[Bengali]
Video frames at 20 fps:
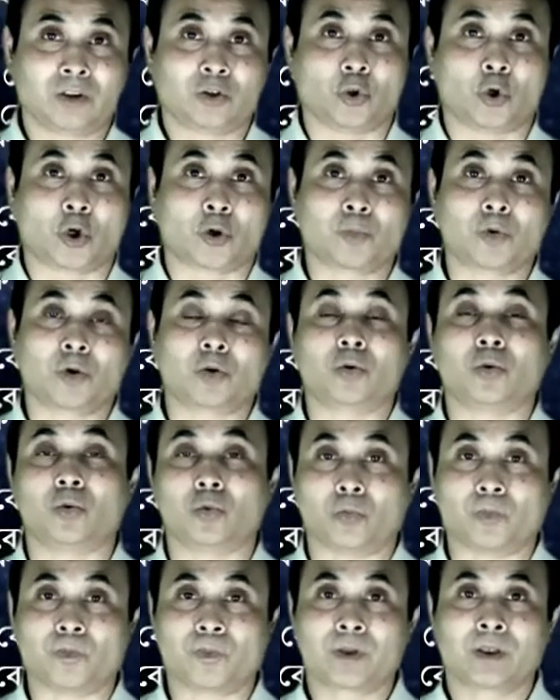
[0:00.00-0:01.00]
ধর্মগুরু
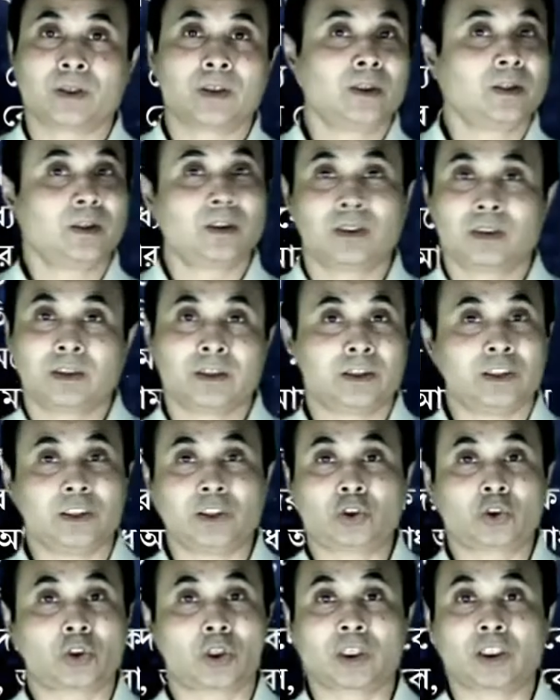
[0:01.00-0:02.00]

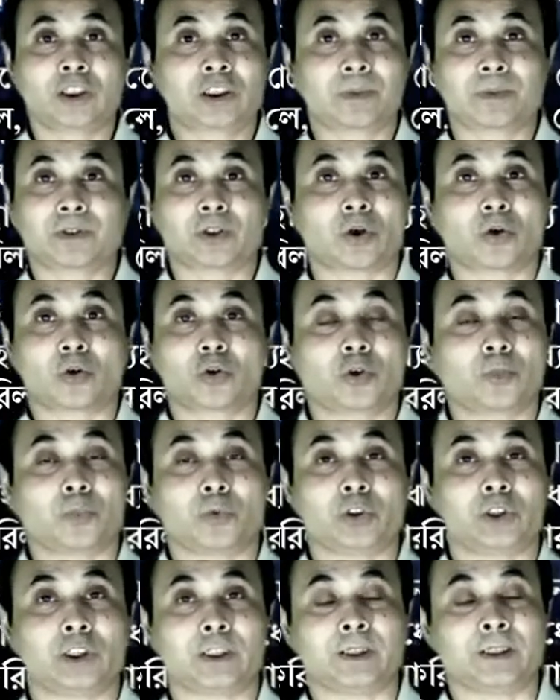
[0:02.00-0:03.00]
ঈশ্বর হিসেবে তখনও
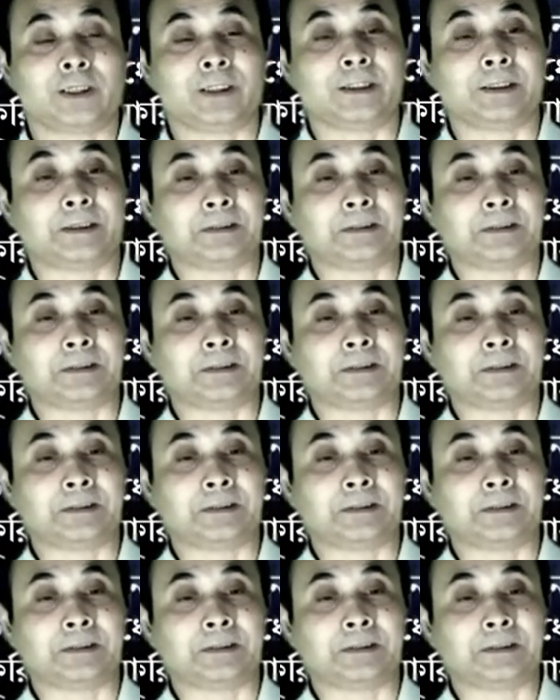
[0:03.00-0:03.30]
বোঝেননি